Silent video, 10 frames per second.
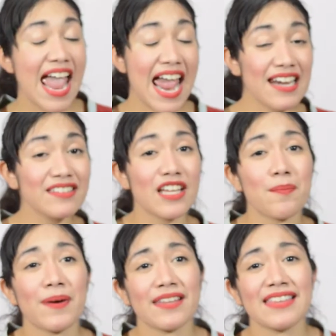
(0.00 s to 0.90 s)
Él
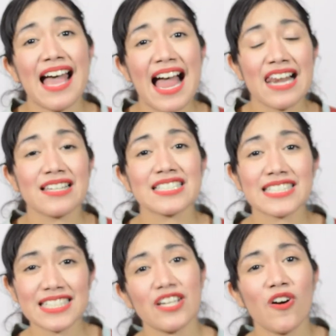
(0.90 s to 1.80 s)
interpreta al
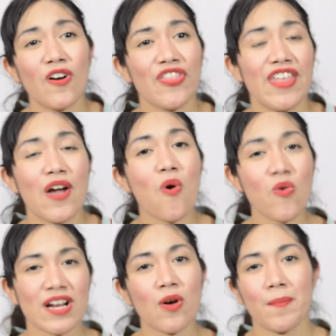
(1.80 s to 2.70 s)
CEO de
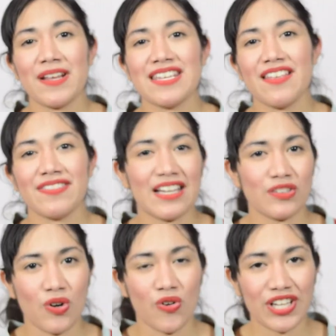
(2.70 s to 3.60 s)
una compañía de
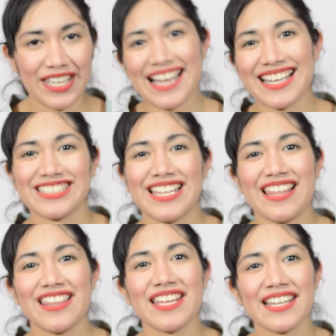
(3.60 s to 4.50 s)
tecnología que se
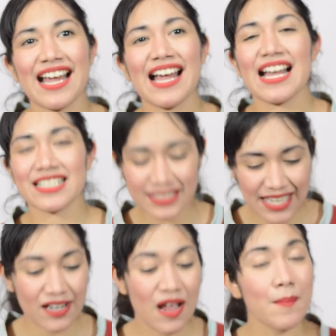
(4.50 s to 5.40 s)
dedica a
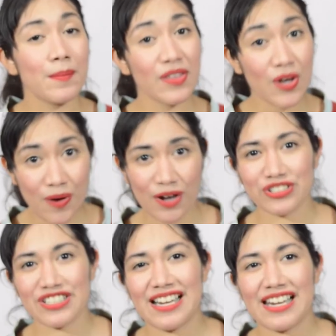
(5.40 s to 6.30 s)
hacer
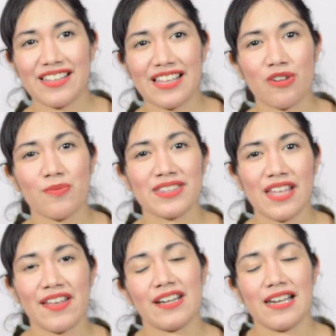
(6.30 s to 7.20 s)
videojuegos de realidad
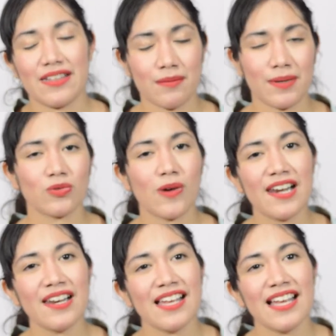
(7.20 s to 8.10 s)
aumentada y realidad virtual.